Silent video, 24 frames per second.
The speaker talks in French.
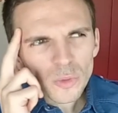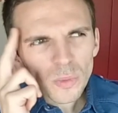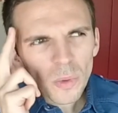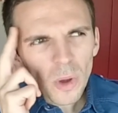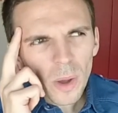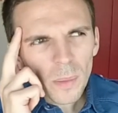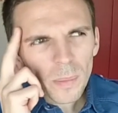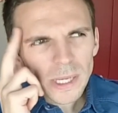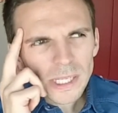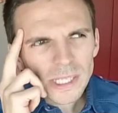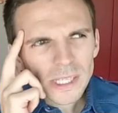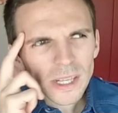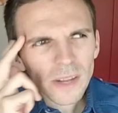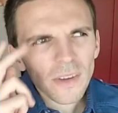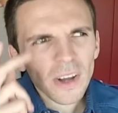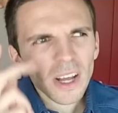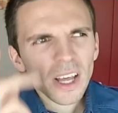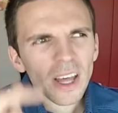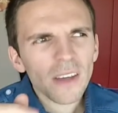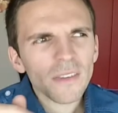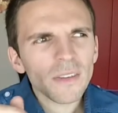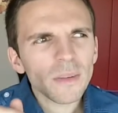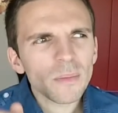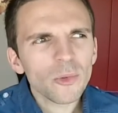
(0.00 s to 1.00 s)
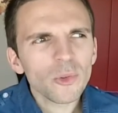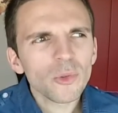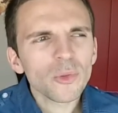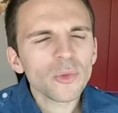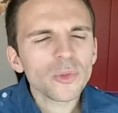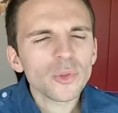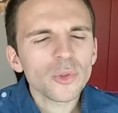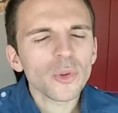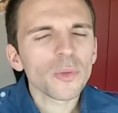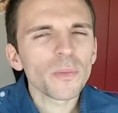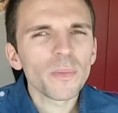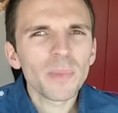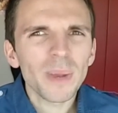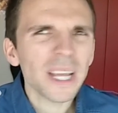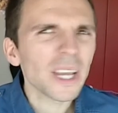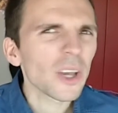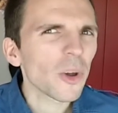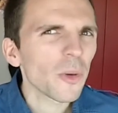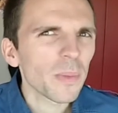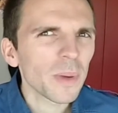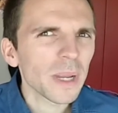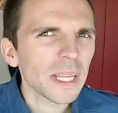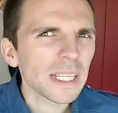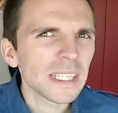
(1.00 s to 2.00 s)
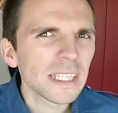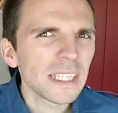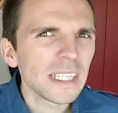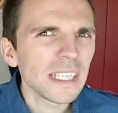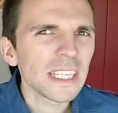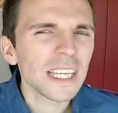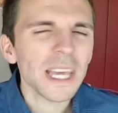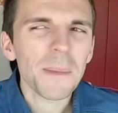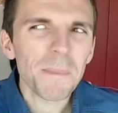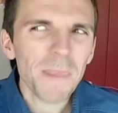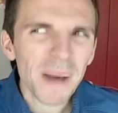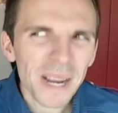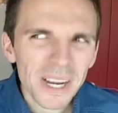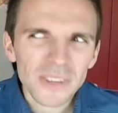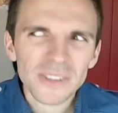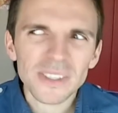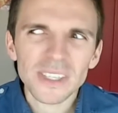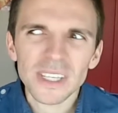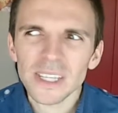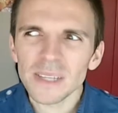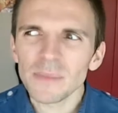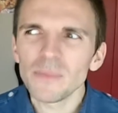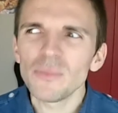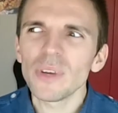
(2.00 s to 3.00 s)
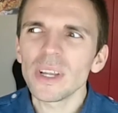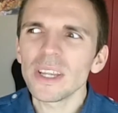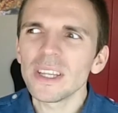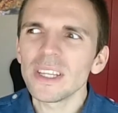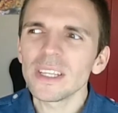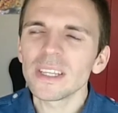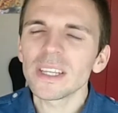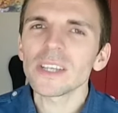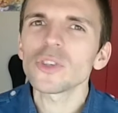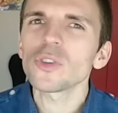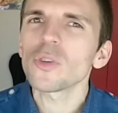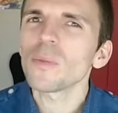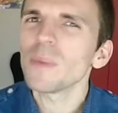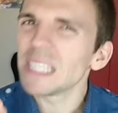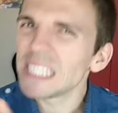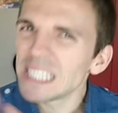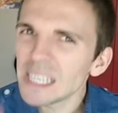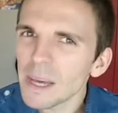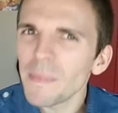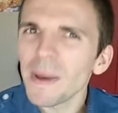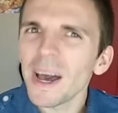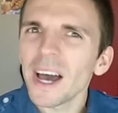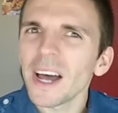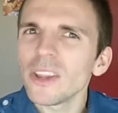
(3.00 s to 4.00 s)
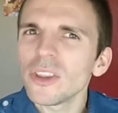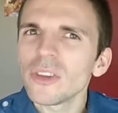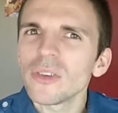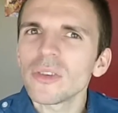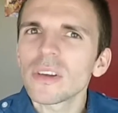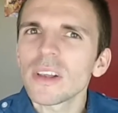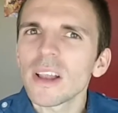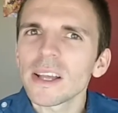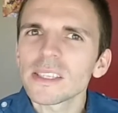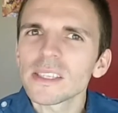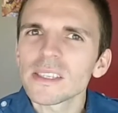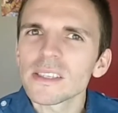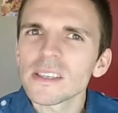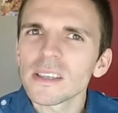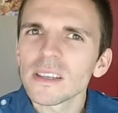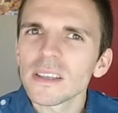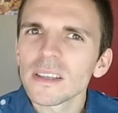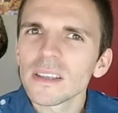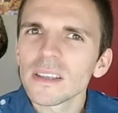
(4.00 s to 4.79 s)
me rappelle, c'est d'avoir gravé mon nom sur une plaque en plastique et balancé des boulettes d'étain sur mes camarades de classe.